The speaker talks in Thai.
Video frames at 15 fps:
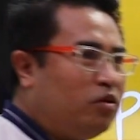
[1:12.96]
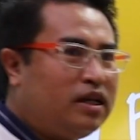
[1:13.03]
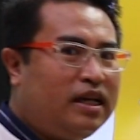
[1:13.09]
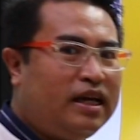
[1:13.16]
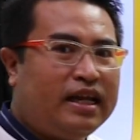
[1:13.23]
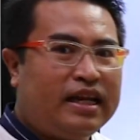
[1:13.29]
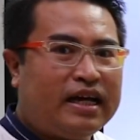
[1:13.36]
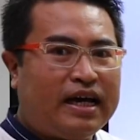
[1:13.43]
บท
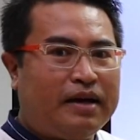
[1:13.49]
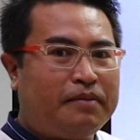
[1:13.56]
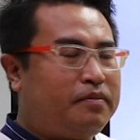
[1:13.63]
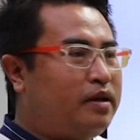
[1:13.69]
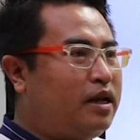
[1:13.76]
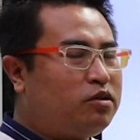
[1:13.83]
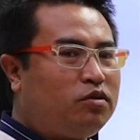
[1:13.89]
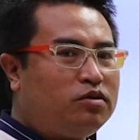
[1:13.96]
เรียนนะครับ
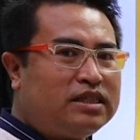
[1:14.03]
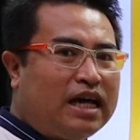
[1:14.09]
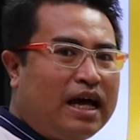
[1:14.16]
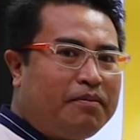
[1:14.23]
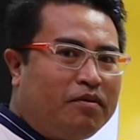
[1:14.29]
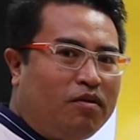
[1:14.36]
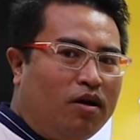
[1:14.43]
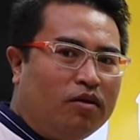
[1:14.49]
เราต้องทรา
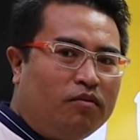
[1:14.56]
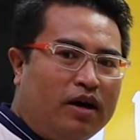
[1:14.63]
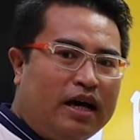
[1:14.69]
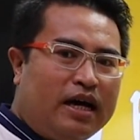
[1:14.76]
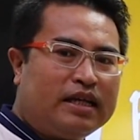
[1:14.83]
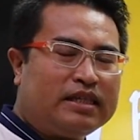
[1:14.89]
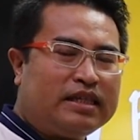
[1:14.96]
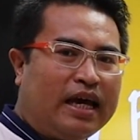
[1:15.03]
บก่อนว่า
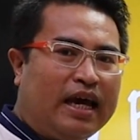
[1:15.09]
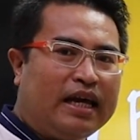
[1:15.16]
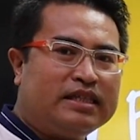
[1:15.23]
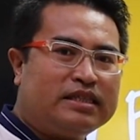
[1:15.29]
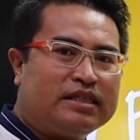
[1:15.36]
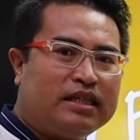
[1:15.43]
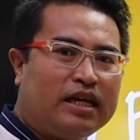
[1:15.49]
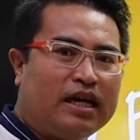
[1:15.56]

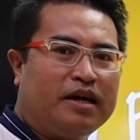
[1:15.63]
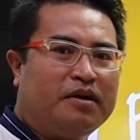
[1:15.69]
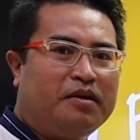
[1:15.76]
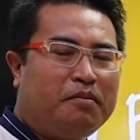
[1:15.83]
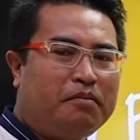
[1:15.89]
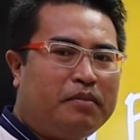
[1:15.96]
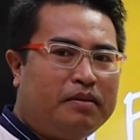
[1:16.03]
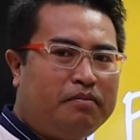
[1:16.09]
tense เนี่ย
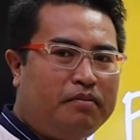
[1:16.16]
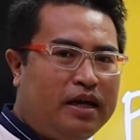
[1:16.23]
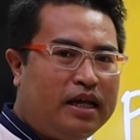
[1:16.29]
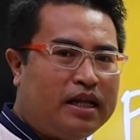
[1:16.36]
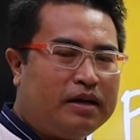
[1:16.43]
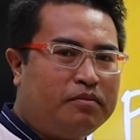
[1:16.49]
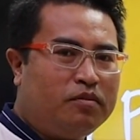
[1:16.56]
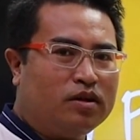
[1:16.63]
มันมี
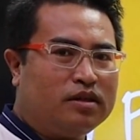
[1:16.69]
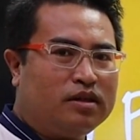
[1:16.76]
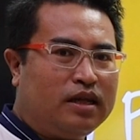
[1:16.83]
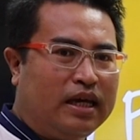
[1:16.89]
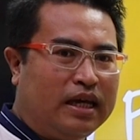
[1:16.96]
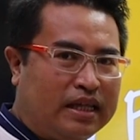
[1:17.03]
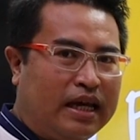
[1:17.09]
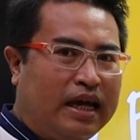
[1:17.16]
ทั้งหมด
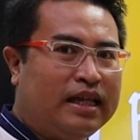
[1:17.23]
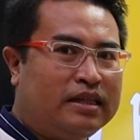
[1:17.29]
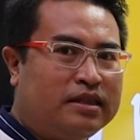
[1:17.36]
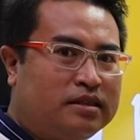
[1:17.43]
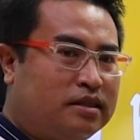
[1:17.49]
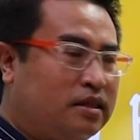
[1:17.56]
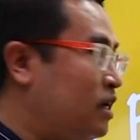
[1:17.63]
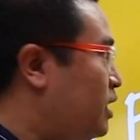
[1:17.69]
กี่
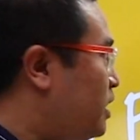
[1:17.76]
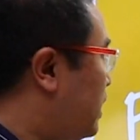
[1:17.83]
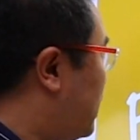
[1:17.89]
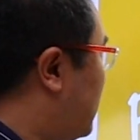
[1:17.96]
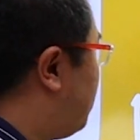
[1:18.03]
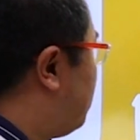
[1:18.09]
tense นะค